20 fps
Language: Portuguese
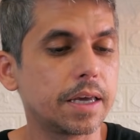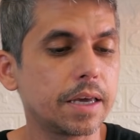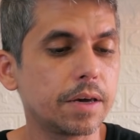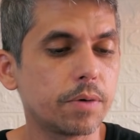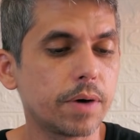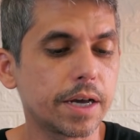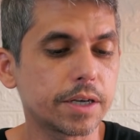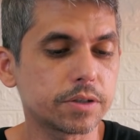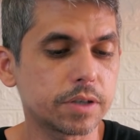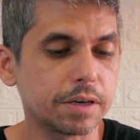Eu
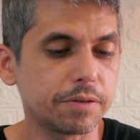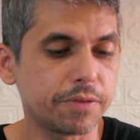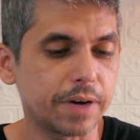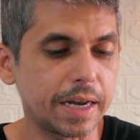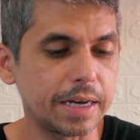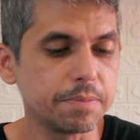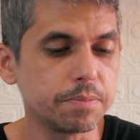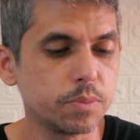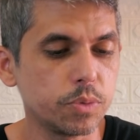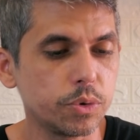acho que
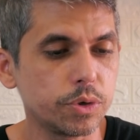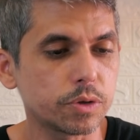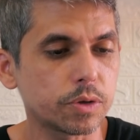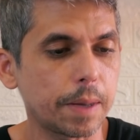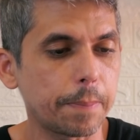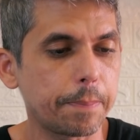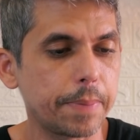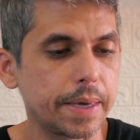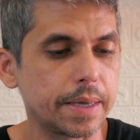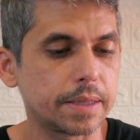vale muito a
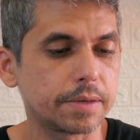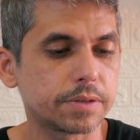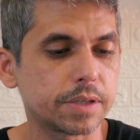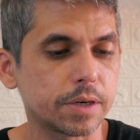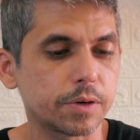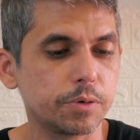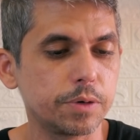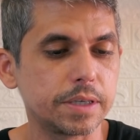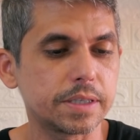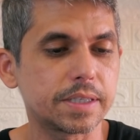pena você
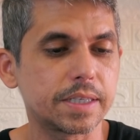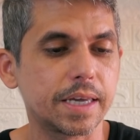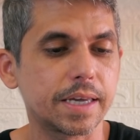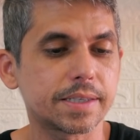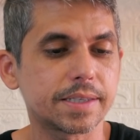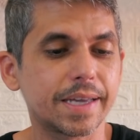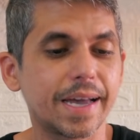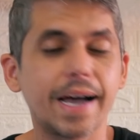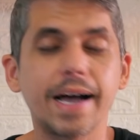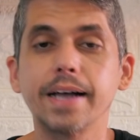conhecer
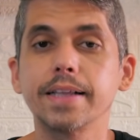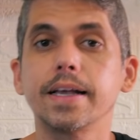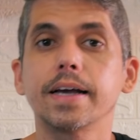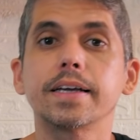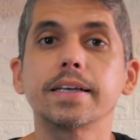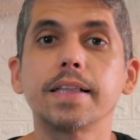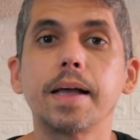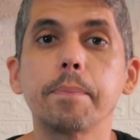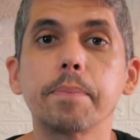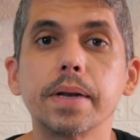essa área
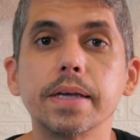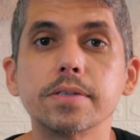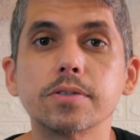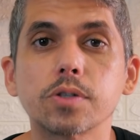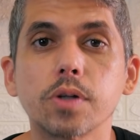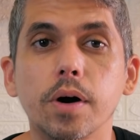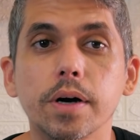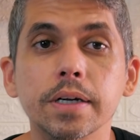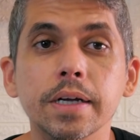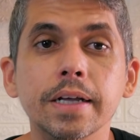aqui da Play
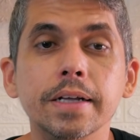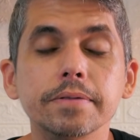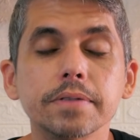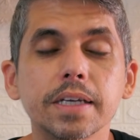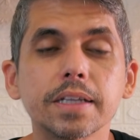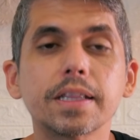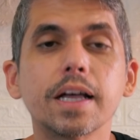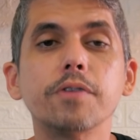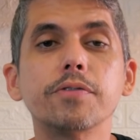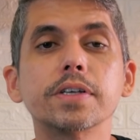Store
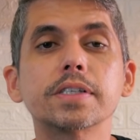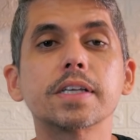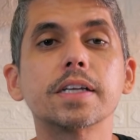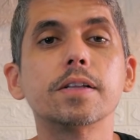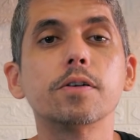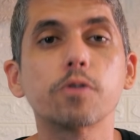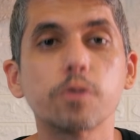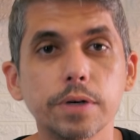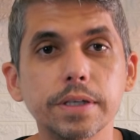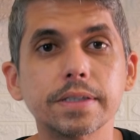que talvez você
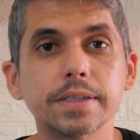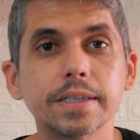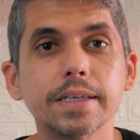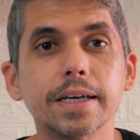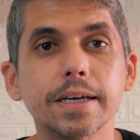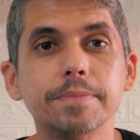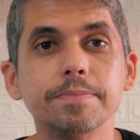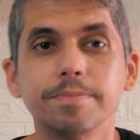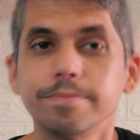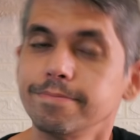não
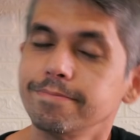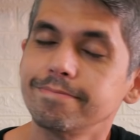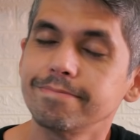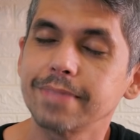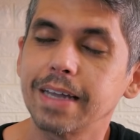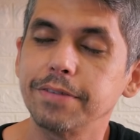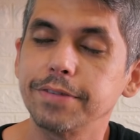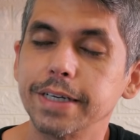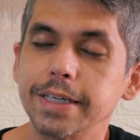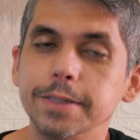conhecia.
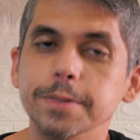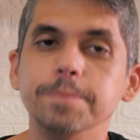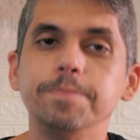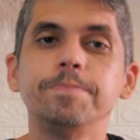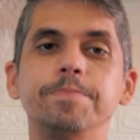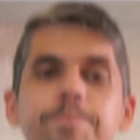Tá vendo?